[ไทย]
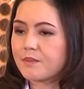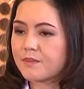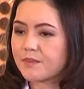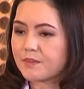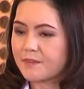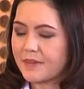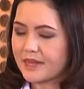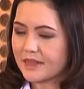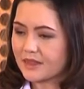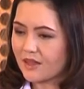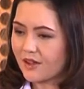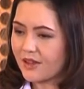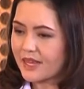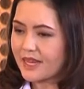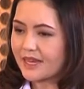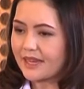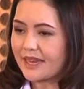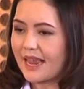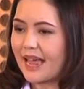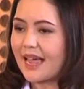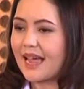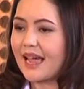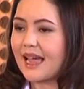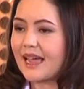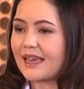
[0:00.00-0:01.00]
เป็นต้อหิน
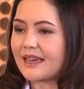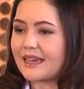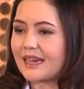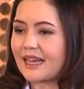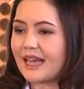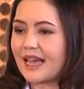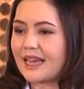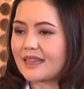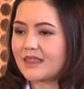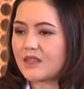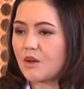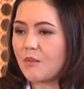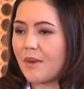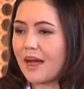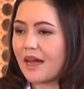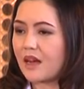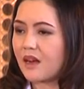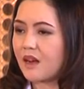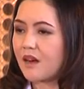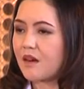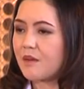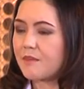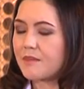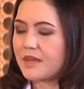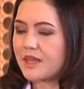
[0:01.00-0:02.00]
ได้นะคะ แต่ว่า
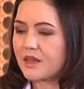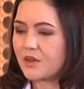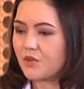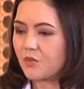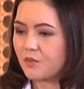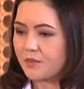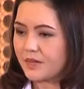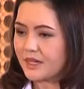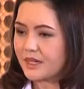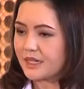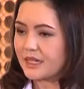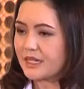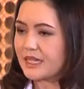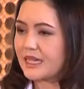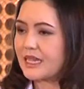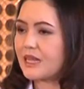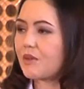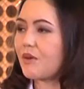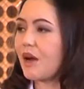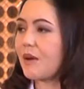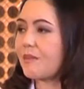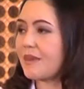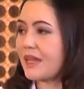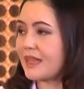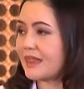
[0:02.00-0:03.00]
ก็มีกลุ่มหนึ่งที่
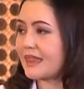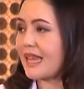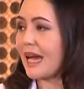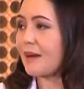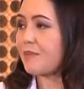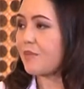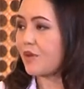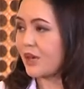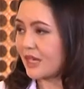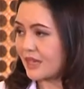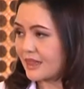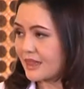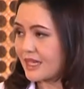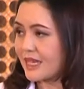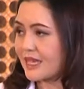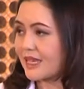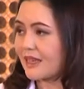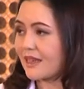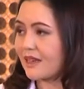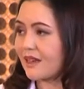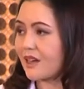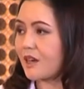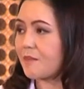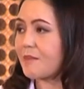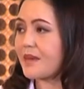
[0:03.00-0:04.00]
ความดันตาปกติ
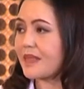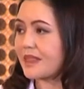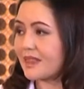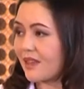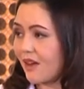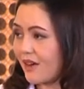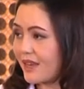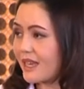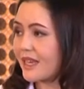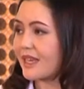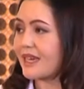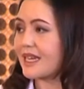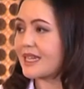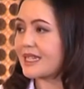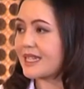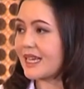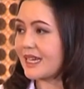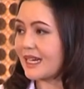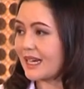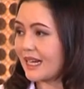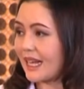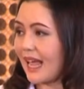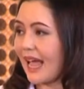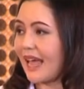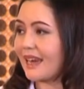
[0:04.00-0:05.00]
ก็เป็นต้อหินด้วยเช่
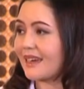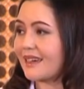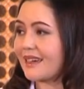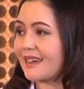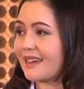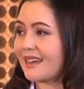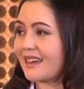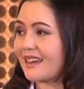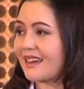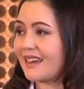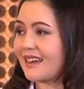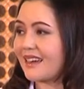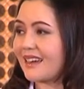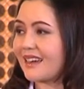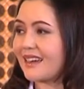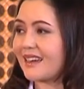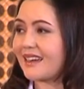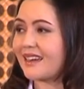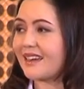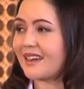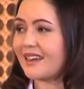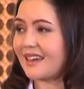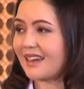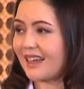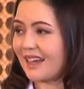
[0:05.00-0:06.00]
นกัน
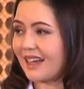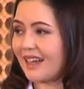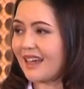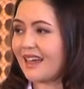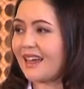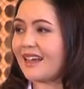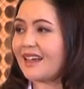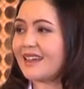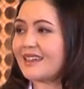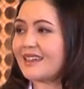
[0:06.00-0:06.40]
นะคะ